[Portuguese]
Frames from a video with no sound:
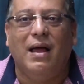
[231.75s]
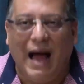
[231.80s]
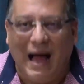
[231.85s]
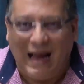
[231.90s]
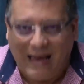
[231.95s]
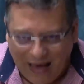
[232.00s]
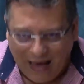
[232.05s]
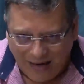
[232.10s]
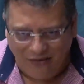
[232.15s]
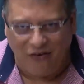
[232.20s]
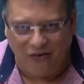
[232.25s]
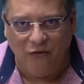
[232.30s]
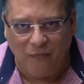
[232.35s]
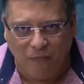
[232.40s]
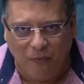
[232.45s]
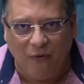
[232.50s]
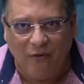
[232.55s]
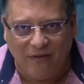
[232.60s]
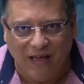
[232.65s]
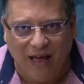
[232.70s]
Aquelas
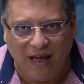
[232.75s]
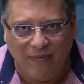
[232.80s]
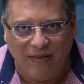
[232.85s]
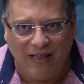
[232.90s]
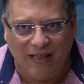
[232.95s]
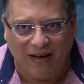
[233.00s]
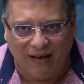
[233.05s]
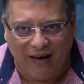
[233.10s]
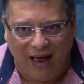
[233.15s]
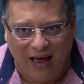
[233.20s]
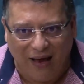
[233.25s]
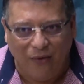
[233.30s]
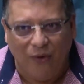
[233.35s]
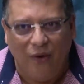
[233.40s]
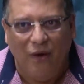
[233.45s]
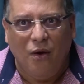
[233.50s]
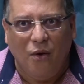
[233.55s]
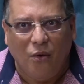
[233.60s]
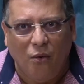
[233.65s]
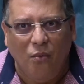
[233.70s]
responsáveis, é claro,
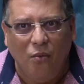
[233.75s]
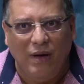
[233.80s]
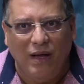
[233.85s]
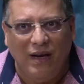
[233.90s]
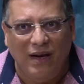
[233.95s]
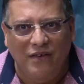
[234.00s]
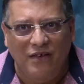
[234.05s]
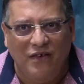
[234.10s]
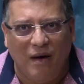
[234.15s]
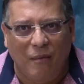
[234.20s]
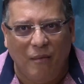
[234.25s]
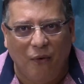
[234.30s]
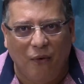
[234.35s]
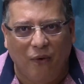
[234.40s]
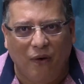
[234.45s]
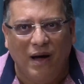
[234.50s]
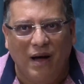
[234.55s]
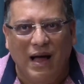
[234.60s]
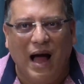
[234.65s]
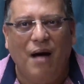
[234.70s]
com grande
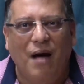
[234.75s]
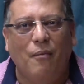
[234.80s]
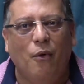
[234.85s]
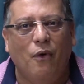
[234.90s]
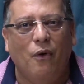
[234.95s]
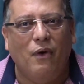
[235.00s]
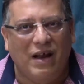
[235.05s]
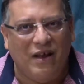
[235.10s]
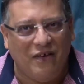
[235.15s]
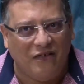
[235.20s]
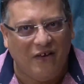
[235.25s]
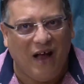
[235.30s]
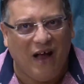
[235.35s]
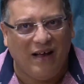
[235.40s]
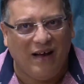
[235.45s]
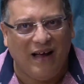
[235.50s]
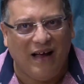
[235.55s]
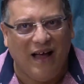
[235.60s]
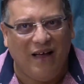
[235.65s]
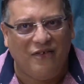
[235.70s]
amor. Amor é
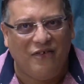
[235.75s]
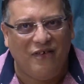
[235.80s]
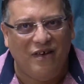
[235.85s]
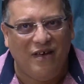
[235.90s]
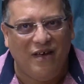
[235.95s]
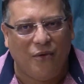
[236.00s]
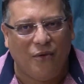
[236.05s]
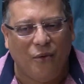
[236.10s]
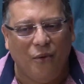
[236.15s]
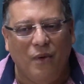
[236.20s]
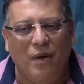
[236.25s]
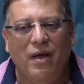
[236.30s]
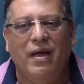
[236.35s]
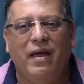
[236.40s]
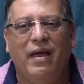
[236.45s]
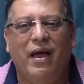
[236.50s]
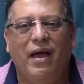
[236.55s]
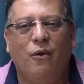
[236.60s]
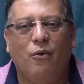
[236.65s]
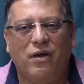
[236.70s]
chakra cardíaco,
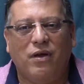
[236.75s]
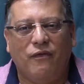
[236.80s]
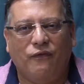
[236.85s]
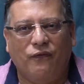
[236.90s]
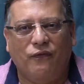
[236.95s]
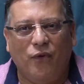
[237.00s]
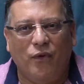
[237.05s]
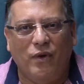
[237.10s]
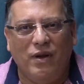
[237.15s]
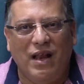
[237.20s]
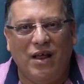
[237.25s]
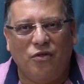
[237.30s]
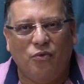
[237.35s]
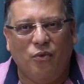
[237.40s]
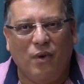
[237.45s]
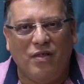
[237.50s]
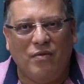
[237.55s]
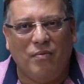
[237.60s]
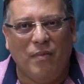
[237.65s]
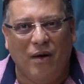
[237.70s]
é o que flui nas
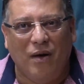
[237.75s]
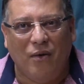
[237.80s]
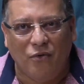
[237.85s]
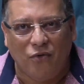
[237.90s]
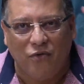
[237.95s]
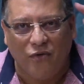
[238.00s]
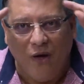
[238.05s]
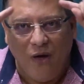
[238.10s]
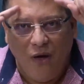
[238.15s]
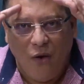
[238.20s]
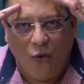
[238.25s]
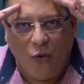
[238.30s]
suas mãos.